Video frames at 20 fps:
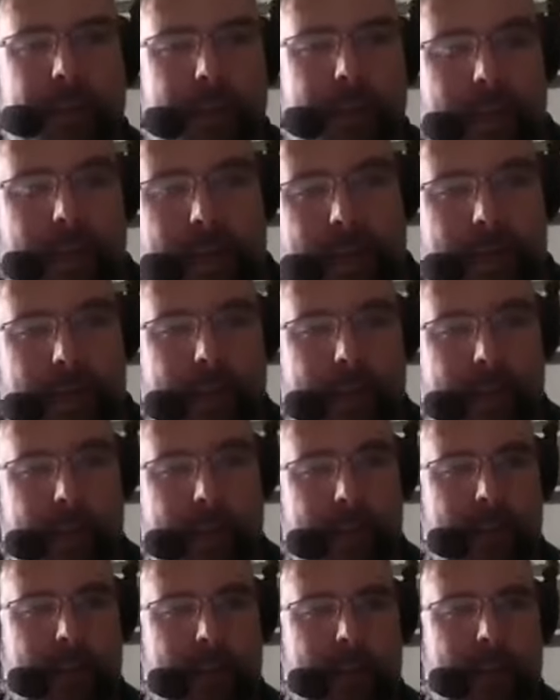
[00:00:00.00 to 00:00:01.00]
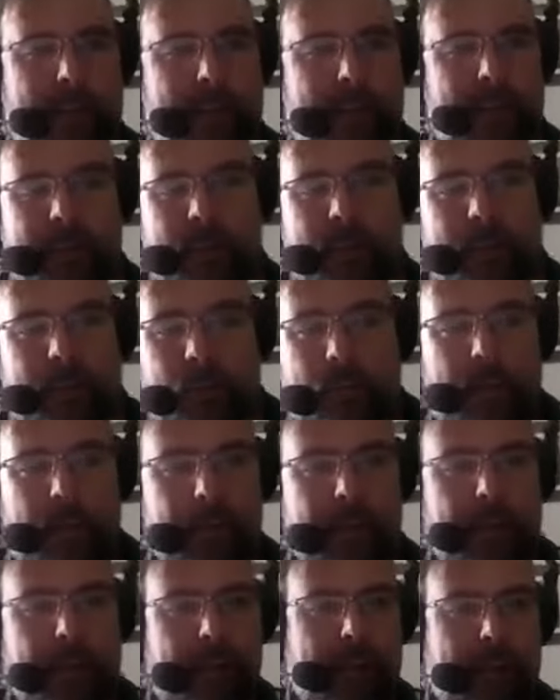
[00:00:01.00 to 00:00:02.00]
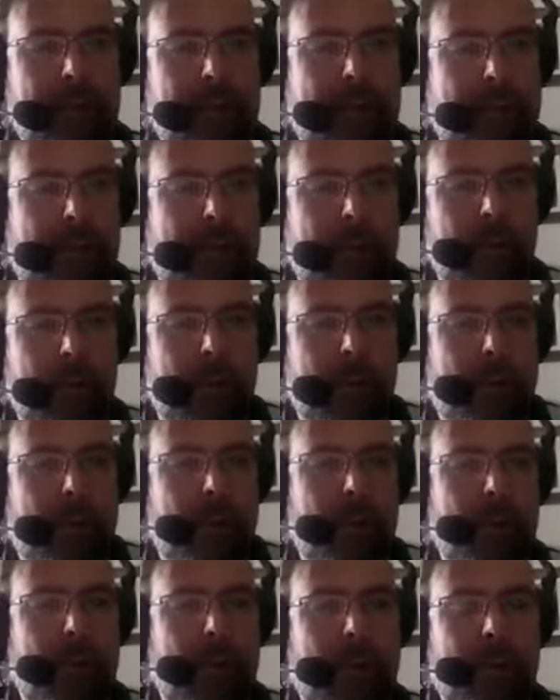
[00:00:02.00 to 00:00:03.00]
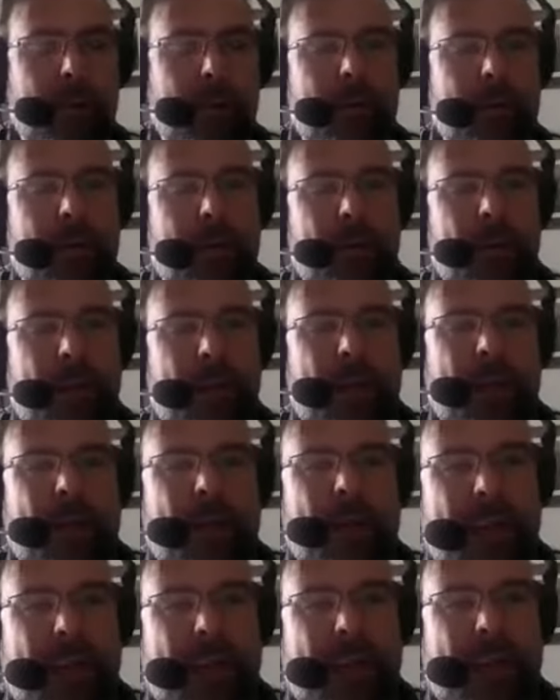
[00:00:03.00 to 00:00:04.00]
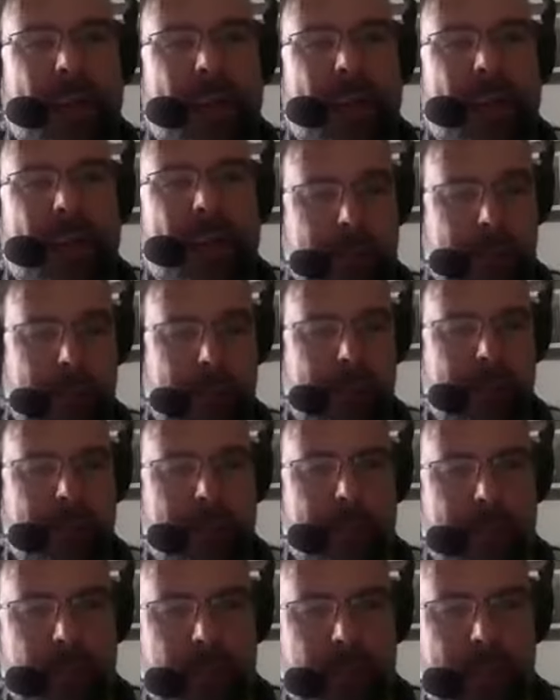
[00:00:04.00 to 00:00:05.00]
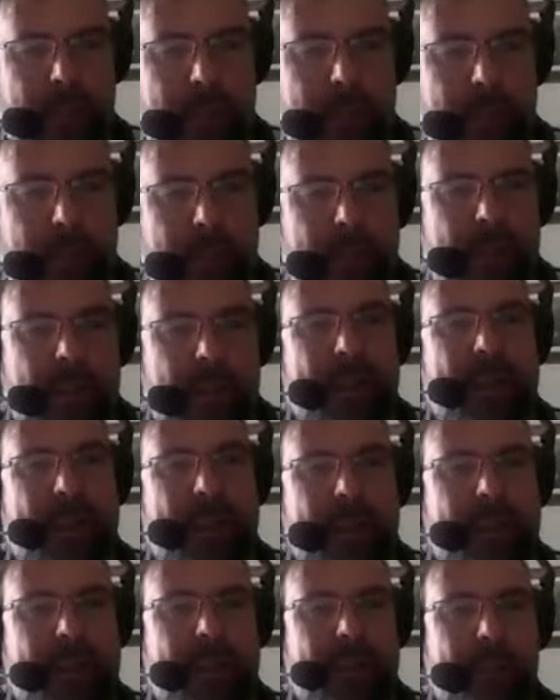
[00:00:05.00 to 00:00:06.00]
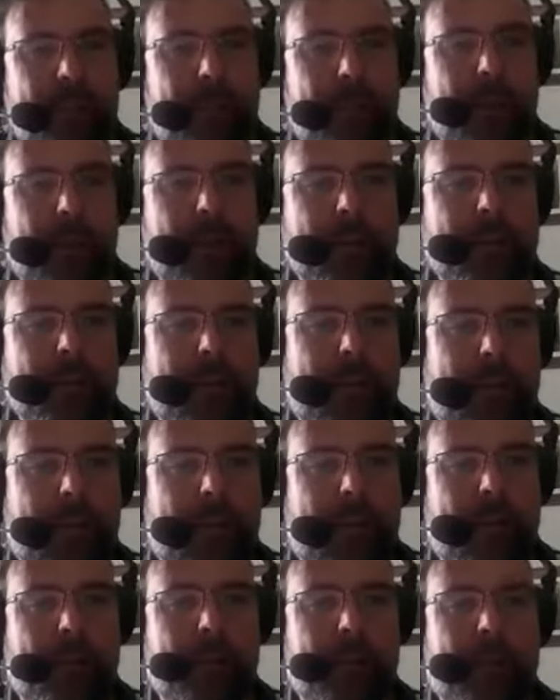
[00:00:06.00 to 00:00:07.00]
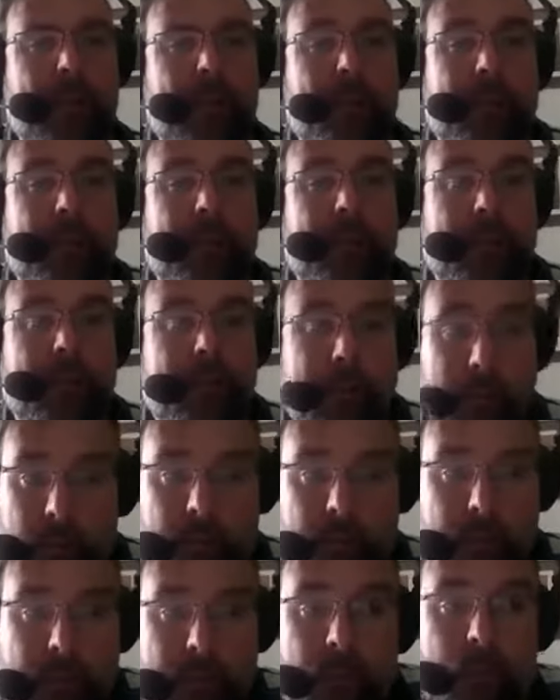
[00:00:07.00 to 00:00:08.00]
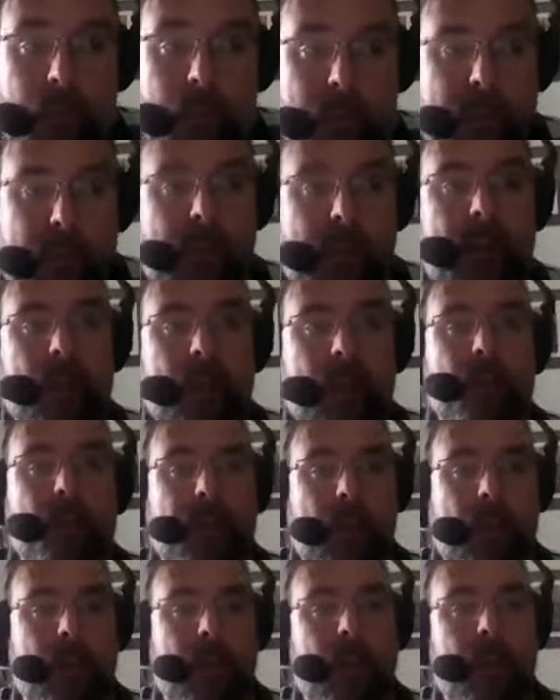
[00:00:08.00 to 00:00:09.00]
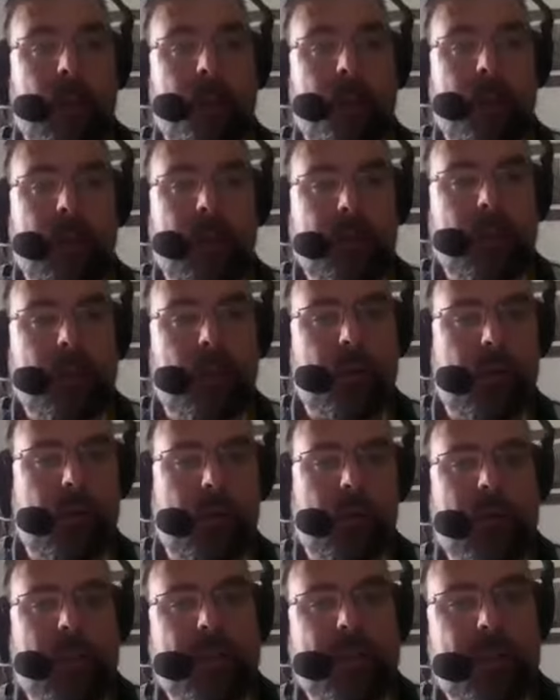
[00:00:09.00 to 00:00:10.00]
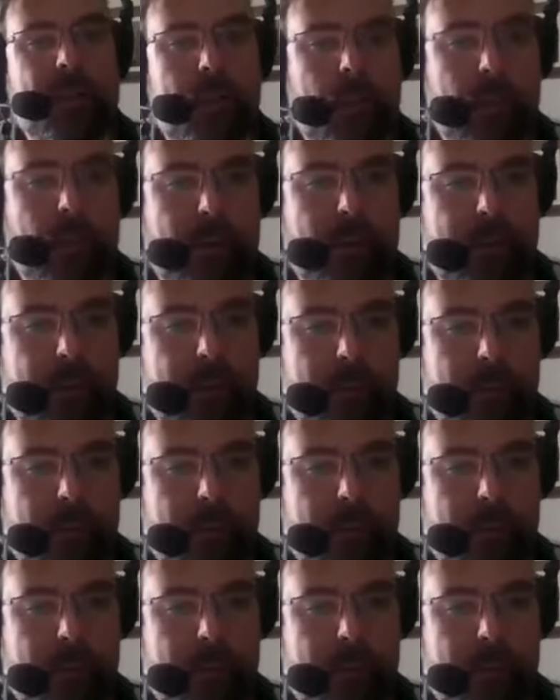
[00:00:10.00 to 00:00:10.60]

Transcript: la que arranca eh, totalmente aclimatado al club, a la ciudad. ¿Qué esperas a nivel personal que esta temporada sea para ti? Entiendo que acompañado luego por el éxito colectivo.